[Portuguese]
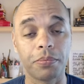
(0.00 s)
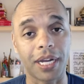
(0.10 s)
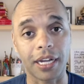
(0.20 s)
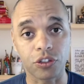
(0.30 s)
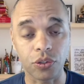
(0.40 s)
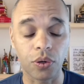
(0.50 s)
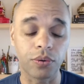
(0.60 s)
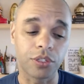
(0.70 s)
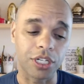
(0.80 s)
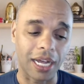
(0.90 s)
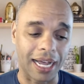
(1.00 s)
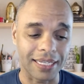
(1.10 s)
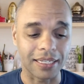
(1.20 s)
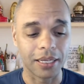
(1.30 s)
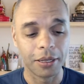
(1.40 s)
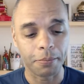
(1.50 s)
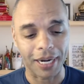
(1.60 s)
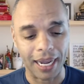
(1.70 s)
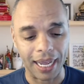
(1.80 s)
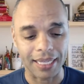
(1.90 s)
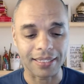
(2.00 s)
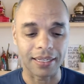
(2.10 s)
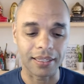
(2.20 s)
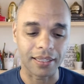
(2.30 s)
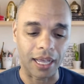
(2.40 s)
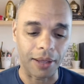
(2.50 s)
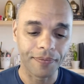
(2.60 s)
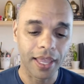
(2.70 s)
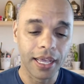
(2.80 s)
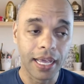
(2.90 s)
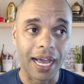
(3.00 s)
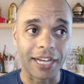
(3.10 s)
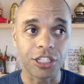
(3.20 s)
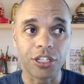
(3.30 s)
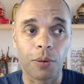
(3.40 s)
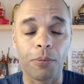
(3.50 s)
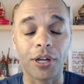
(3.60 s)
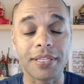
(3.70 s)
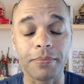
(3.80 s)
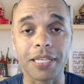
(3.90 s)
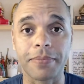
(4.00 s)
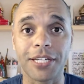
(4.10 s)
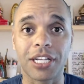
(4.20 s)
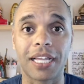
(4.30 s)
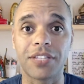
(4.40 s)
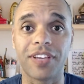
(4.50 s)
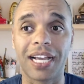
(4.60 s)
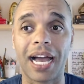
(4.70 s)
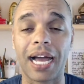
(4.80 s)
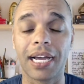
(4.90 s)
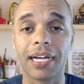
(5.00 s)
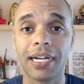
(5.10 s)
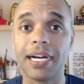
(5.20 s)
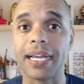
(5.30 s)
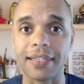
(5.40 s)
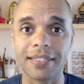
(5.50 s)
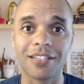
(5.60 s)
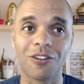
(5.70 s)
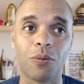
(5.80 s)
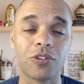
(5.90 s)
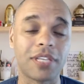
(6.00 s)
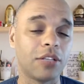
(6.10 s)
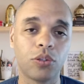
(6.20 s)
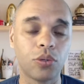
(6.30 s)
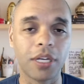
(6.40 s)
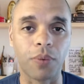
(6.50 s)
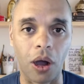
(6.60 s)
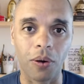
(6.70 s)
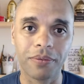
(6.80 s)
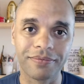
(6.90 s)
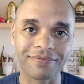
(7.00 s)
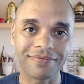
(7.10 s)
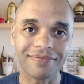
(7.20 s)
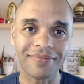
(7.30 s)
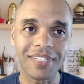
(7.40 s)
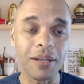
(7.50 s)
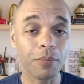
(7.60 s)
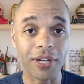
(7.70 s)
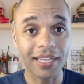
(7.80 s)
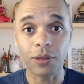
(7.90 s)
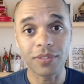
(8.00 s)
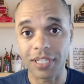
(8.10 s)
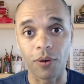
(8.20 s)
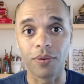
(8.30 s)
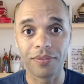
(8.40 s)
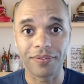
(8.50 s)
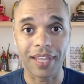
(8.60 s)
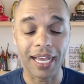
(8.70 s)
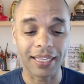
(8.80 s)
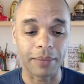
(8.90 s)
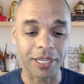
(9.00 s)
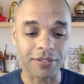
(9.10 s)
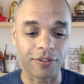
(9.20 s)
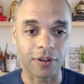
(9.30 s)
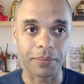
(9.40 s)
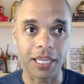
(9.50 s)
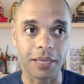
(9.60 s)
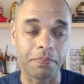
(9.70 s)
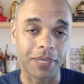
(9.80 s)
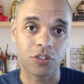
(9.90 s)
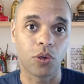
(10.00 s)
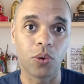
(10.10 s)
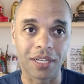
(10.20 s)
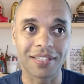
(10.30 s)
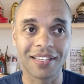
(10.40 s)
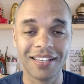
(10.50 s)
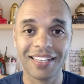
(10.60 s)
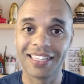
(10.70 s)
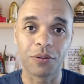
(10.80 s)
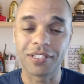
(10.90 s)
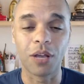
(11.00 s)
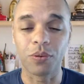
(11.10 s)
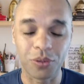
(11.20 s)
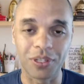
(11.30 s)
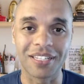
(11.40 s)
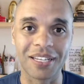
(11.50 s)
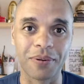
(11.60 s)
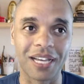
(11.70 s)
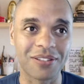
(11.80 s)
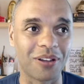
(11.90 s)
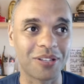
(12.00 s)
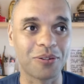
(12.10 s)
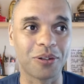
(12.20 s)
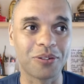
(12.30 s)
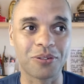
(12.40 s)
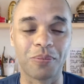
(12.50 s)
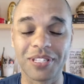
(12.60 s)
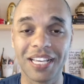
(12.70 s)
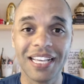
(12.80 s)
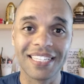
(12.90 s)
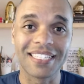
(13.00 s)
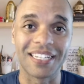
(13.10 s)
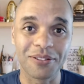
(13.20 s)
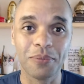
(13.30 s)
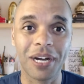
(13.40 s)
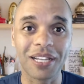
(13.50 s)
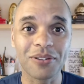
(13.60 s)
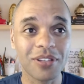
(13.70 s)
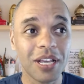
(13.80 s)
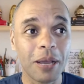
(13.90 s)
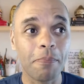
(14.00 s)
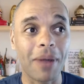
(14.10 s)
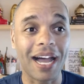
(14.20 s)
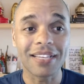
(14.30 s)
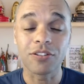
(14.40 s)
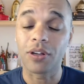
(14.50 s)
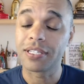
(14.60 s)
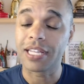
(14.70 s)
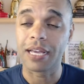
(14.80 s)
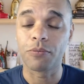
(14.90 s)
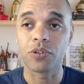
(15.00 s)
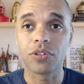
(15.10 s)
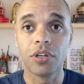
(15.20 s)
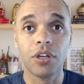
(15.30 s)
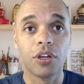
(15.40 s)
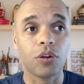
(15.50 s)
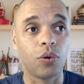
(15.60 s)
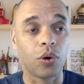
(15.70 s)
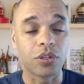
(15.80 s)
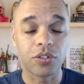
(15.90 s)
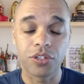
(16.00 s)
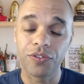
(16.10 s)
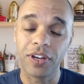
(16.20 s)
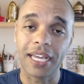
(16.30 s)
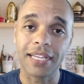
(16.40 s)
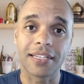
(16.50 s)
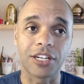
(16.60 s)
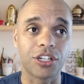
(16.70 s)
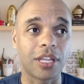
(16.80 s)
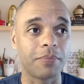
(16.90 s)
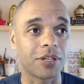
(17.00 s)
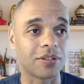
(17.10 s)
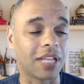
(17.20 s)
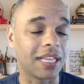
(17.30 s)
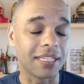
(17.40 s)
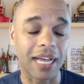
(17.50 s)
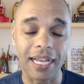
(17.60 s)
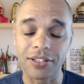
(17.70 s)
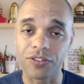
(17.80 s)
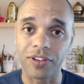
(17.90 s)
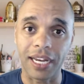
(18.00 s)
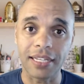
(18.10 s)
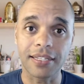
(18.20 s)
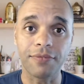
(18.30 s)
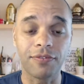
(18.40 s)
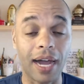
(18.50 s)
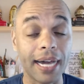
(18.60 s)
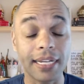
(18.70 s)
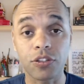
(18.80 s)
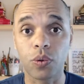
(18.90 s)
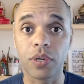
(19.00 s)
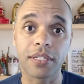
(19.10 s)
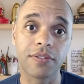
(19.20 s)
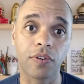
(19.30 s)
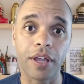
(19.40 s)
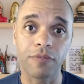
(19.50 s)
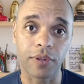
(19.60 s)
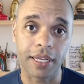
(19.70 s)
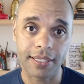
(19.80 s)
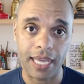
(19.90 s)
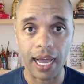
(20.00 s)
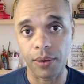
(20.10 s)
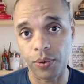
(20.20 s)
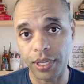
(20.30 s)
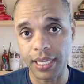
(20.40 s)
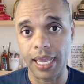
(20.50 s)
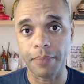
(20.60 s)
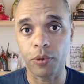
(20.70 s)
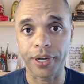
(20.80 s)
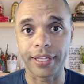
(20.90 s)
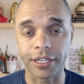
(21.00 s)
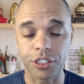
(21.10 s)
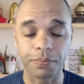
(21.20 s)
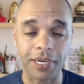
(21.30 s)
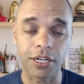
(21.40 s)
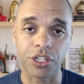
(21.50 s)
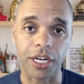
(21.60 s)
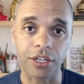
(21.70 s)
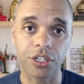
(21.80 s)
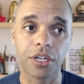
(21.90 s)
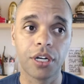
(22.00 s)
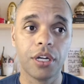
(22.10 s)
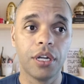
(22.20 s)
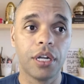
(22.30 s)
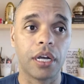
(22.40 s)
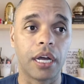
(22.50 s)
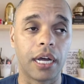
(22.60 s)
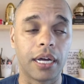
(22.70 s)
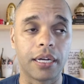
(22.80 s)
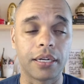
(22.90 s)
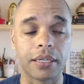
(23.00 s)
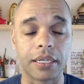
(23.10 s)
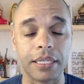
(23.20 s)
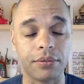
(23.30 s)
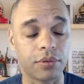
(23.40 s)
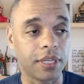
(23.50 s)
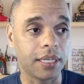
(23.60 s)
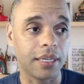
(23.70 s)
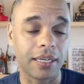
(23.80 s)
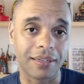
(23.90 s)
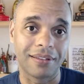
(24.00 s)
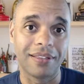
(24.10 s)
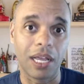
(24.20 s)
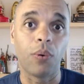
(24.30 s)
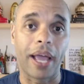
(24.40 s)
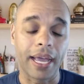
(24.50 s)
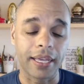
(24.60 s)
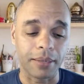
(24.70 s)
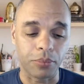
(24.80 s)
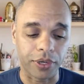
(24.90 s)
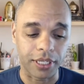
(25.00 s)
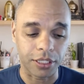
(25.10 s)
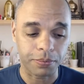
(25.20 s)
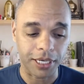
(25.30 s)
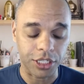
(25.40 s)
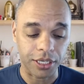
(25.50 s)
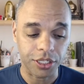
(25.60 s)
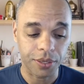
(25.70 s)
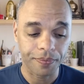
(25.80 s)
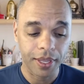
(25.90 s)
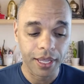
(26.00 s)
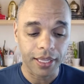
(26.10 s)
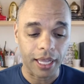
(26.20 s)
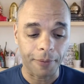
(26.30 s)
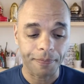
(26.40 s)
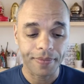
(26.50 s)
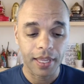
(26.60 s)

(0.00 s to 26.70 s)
para cachorro, de raça para raça. Tá? A gente não pode simplesmente classificar cães como sendo tudo igual, porque não são. Né? Da mesma forma que pessoas não são todas iguais. Nós todos somos seres humanos, mas nós temos gostos diferentes, a gente tem personalidades diferentes e várias coisas vão influenciar o que é importante para a gente uh, e o que não é importante para a gente. Tá?